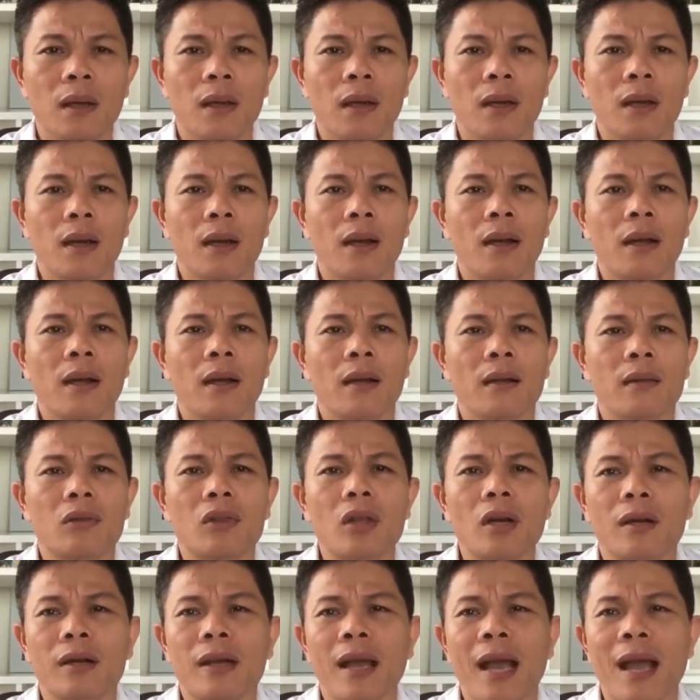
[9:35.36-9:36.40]
à,
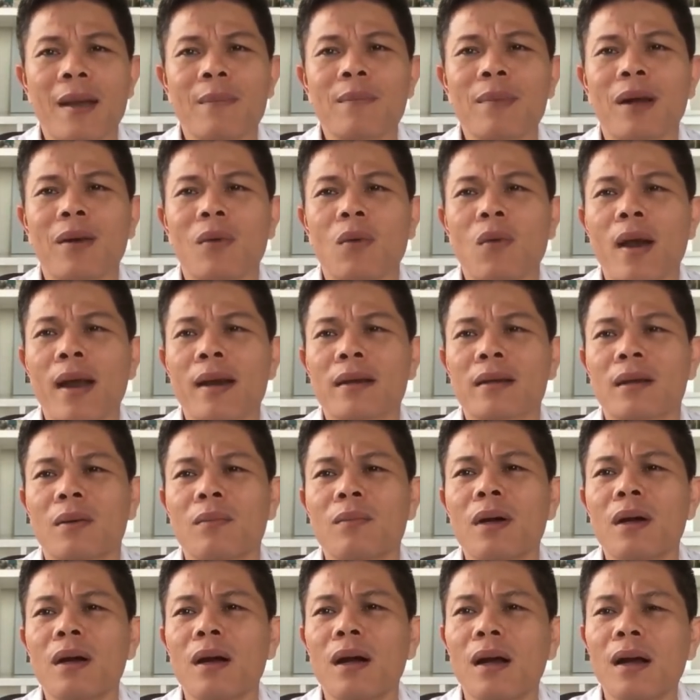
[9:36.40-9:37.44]
tình cảm là quan
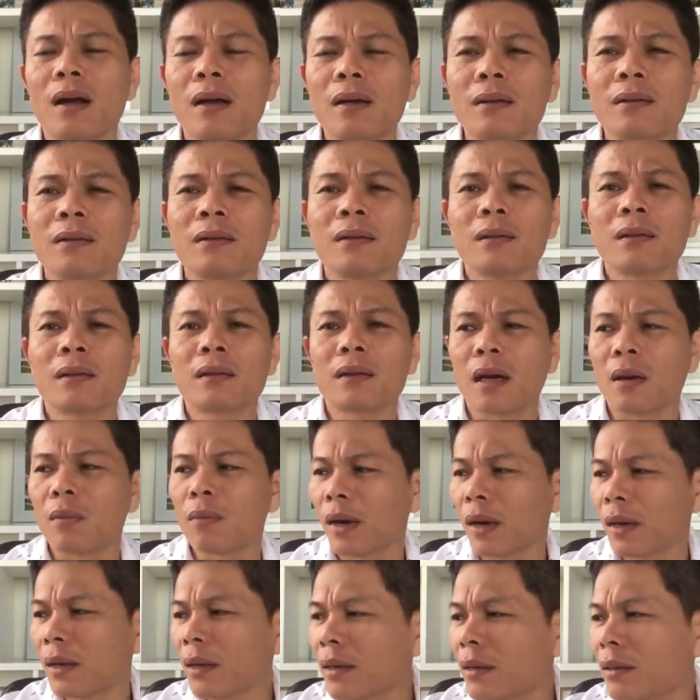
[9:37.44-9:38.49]
trọng hơn
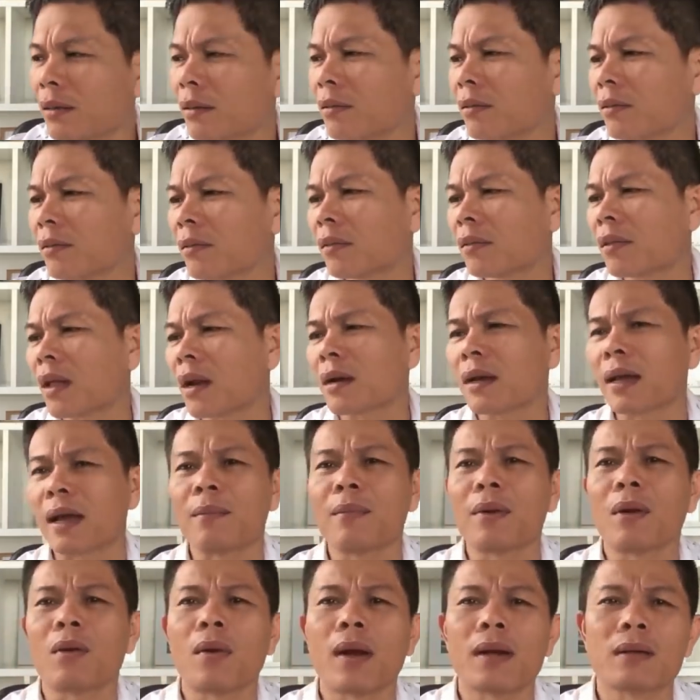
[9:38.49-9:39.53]
đồng ý tình
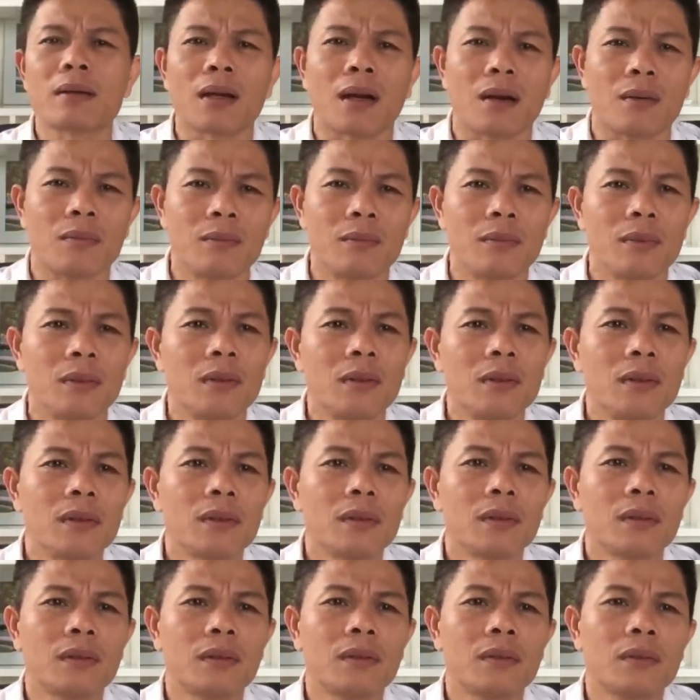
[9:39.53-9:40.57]
cảm là quan trọng
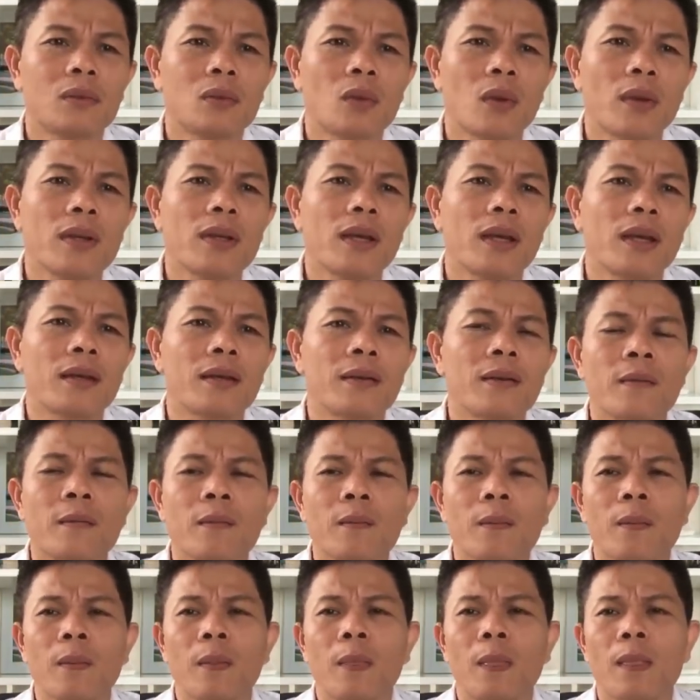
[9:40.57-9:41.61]
à, tuy nhiên
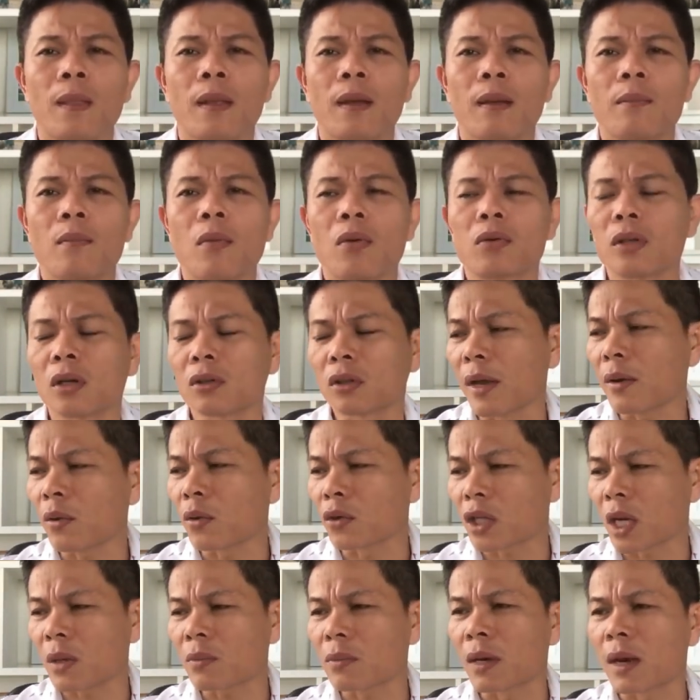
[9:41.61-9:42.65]
một thực tế
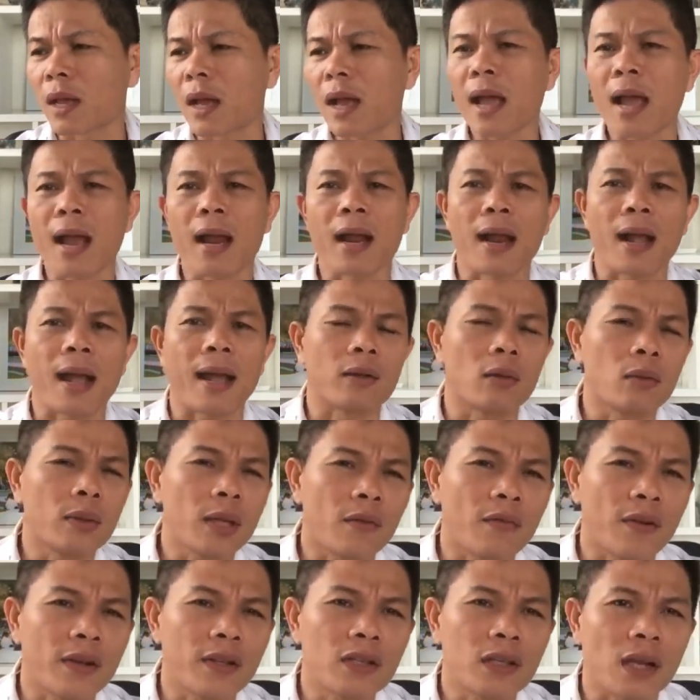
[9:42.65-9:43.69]
cuộc sống là hàng ngày chúng
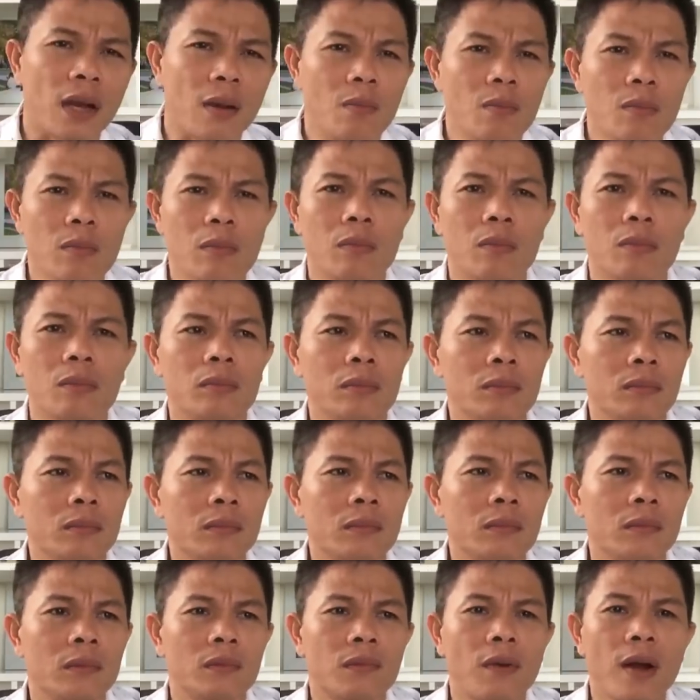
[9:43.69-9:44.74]
ta phải sống
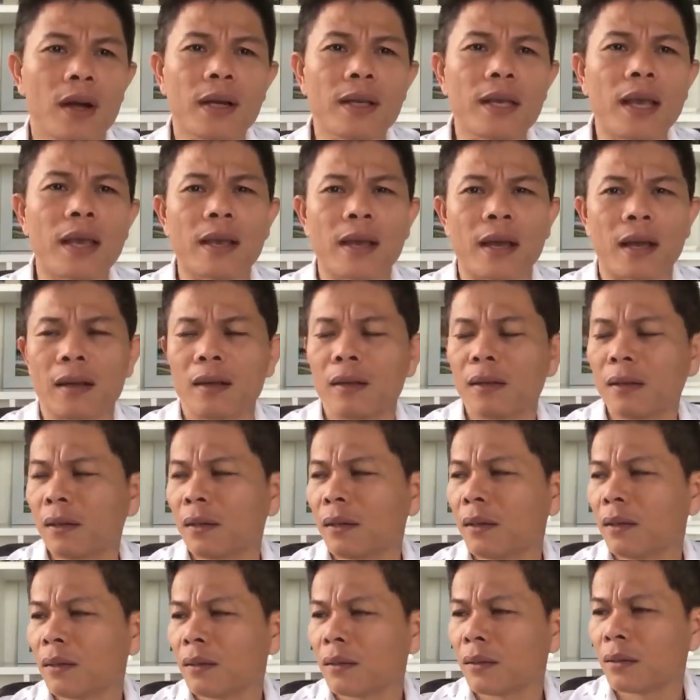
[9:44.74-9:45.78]
với cái gì à
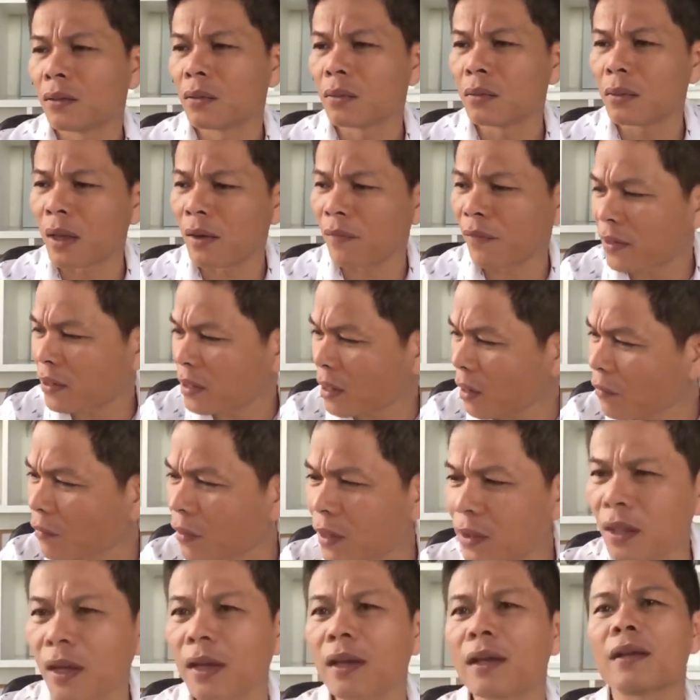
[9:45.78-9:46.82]
chúng ta phải sống
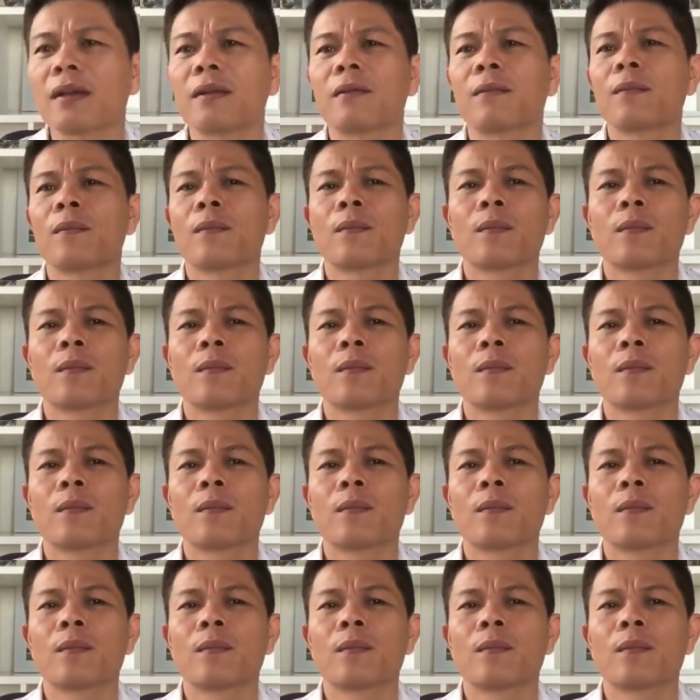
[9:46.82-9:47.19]
với tiền